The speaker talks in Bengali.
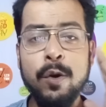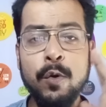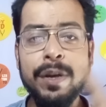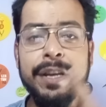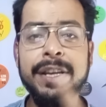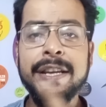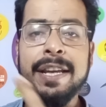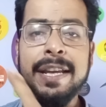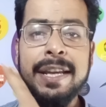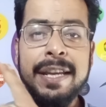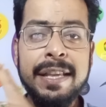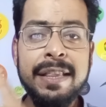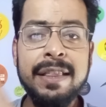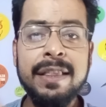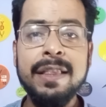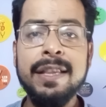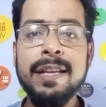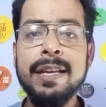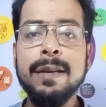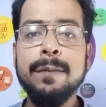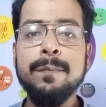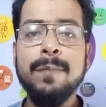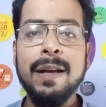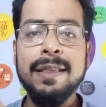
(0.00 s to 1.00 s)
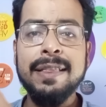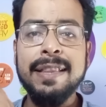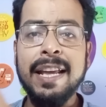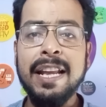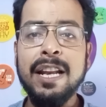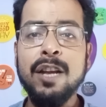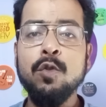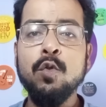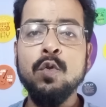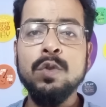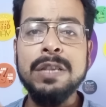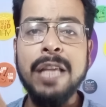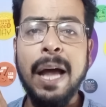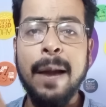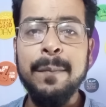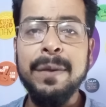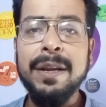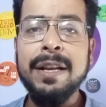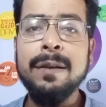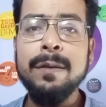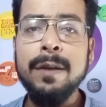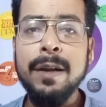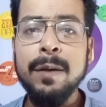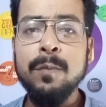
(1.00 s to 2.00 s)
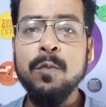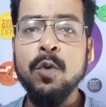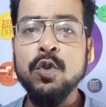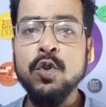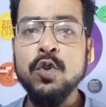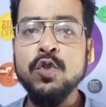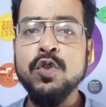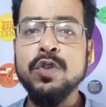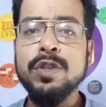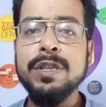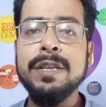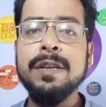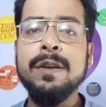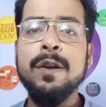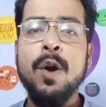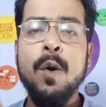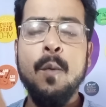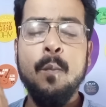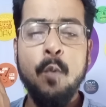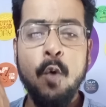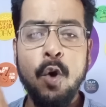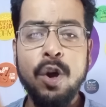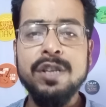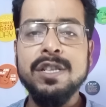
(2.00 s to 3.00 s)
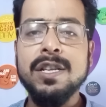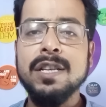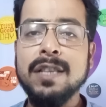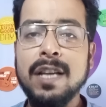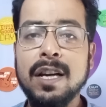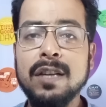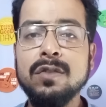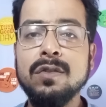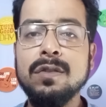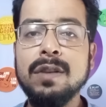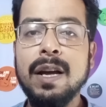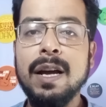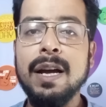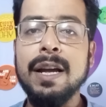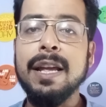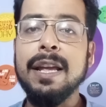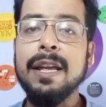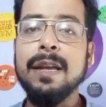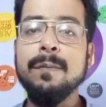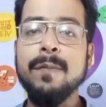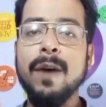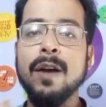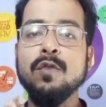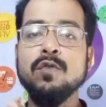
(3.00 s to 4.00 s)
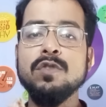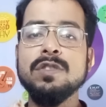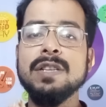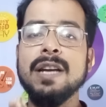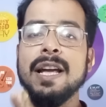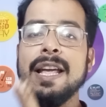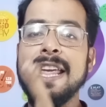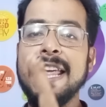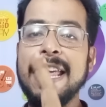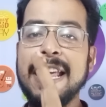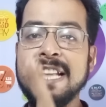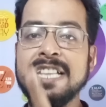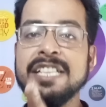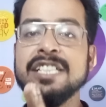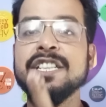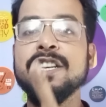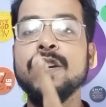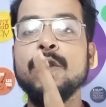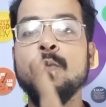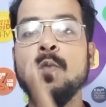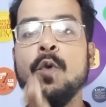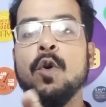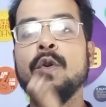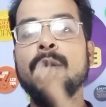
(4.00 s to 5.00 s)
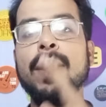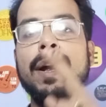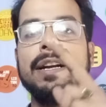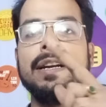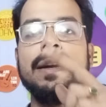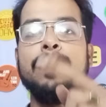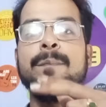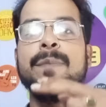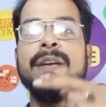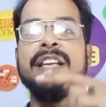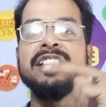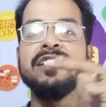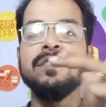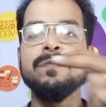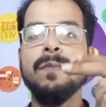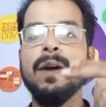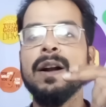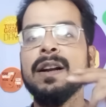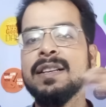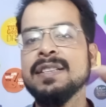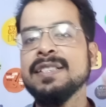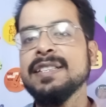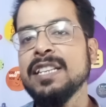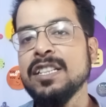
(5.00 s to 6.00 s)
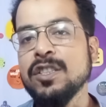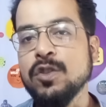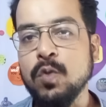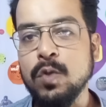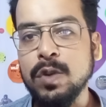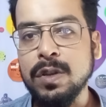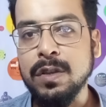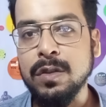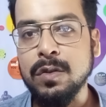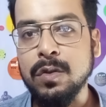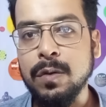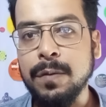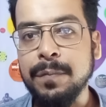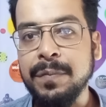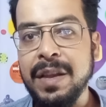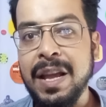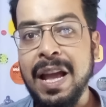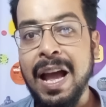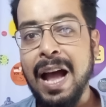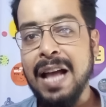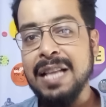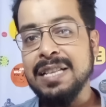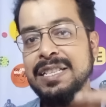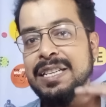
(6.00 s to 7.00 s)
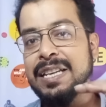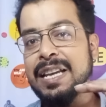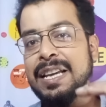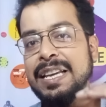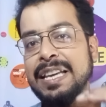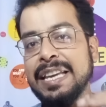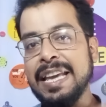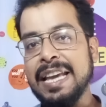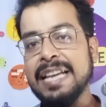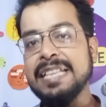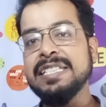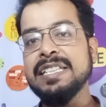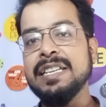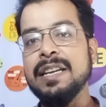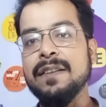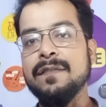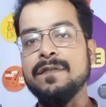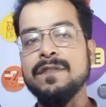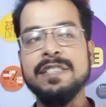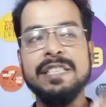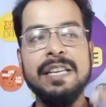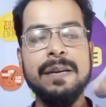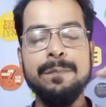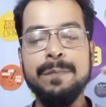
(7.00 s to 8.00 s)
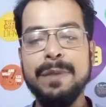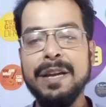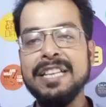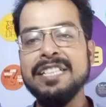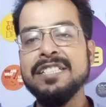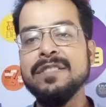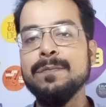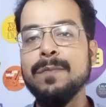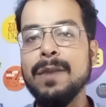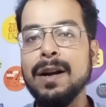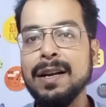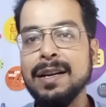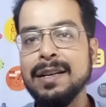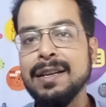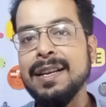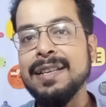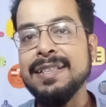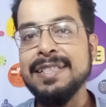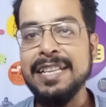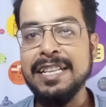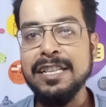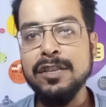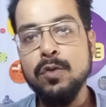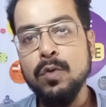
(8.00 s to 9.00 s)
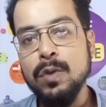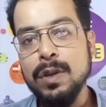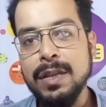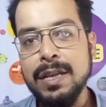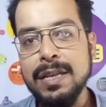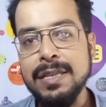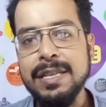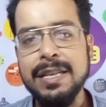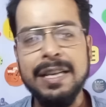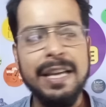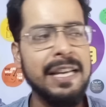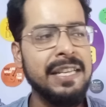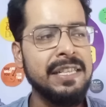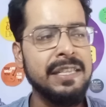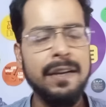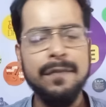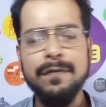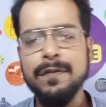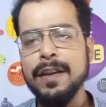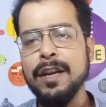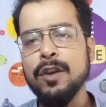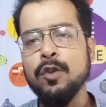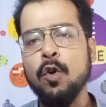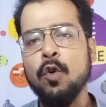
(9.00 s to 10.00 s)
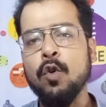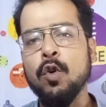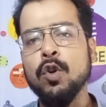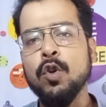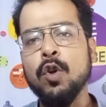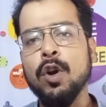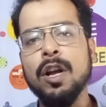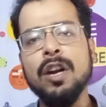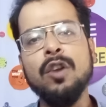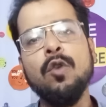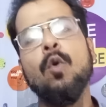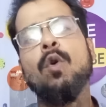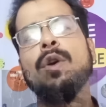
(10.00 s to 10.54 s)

ওই হিন্দি বা তেলেগু তামিলদের মতো যদি পয়সা থাকতো না এই মানুষটা এর চেয়েও বড় একটা বেঞ্চমার্ক সেট করে দিত আজকে কেজিএফ যে বেঞ্চমার্কটা সেট করে দিয়েছে কেজিএফকে নকল করার